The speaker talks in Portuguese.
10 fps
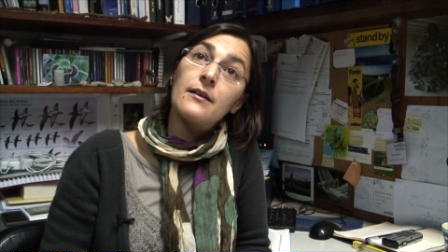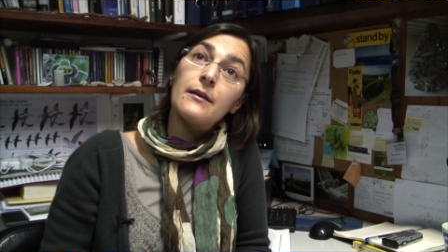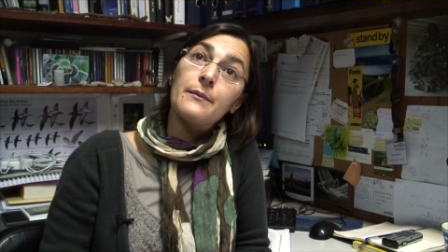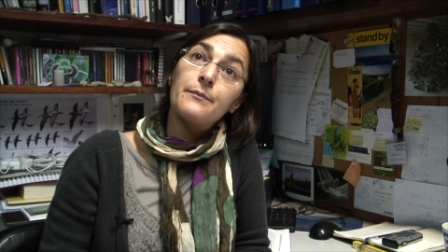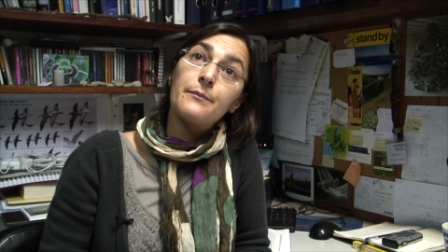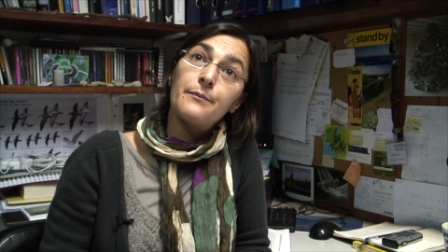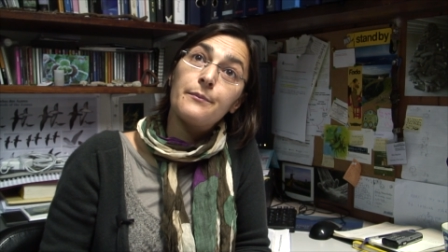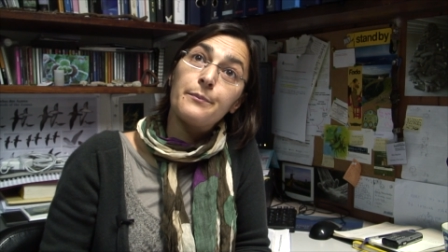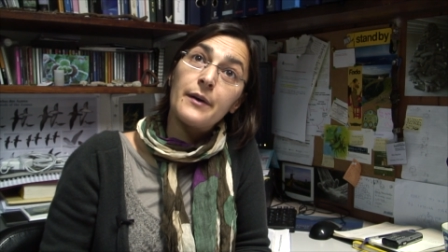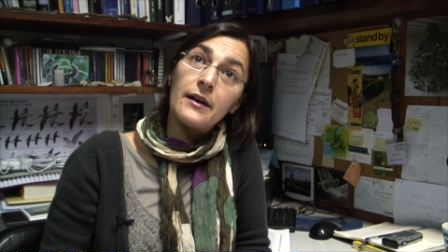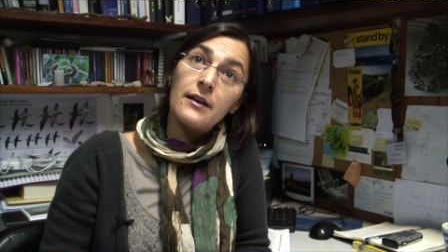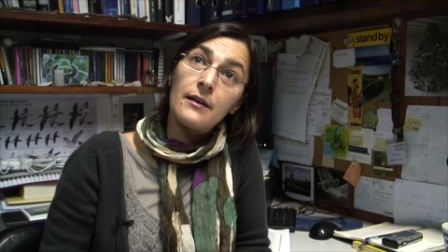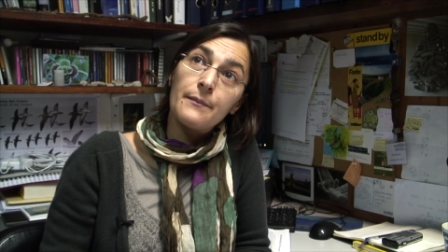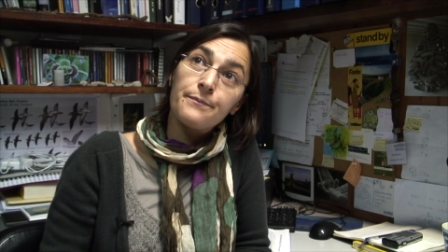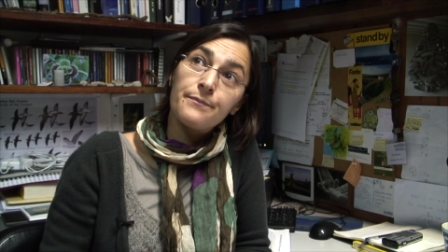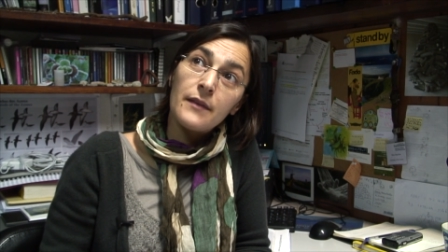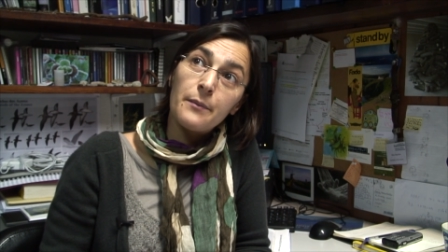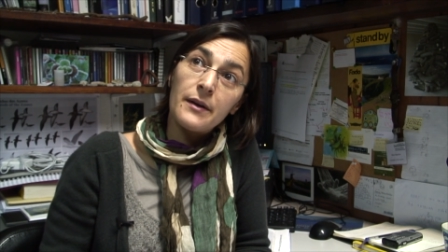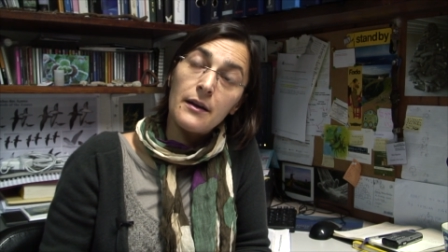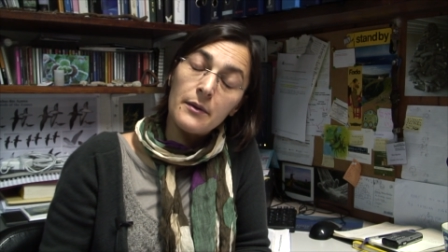um, para,
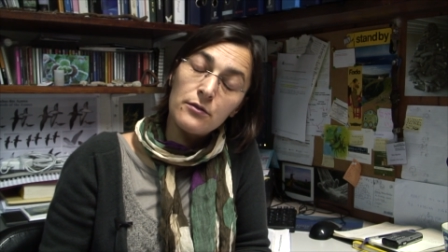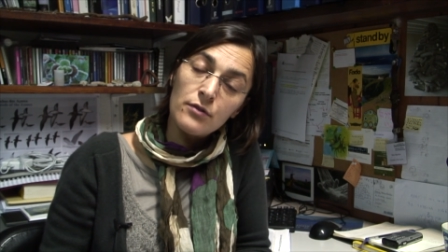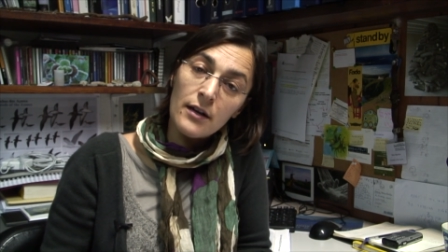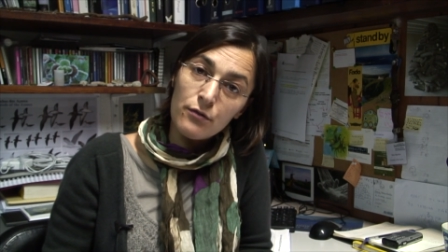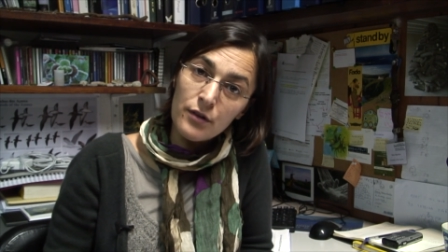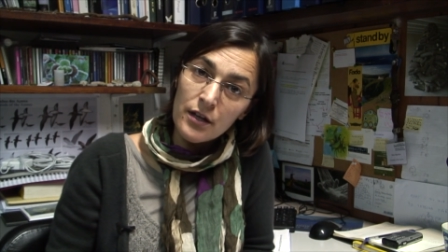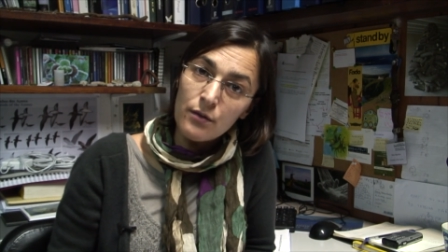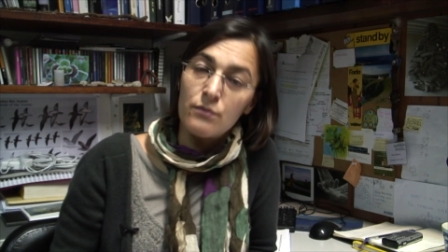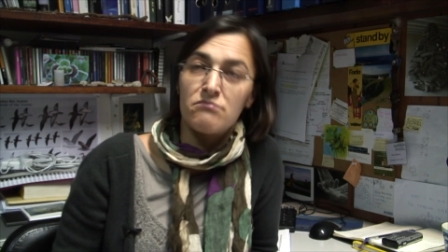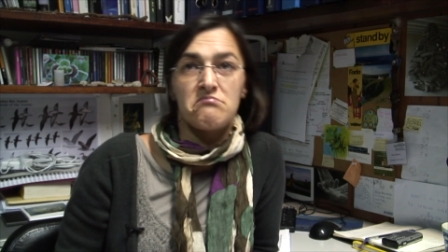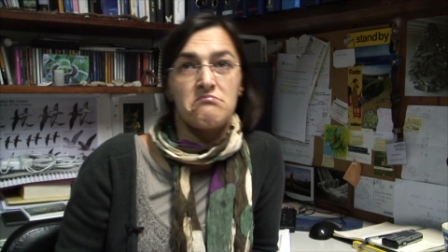para abandonar o ninho.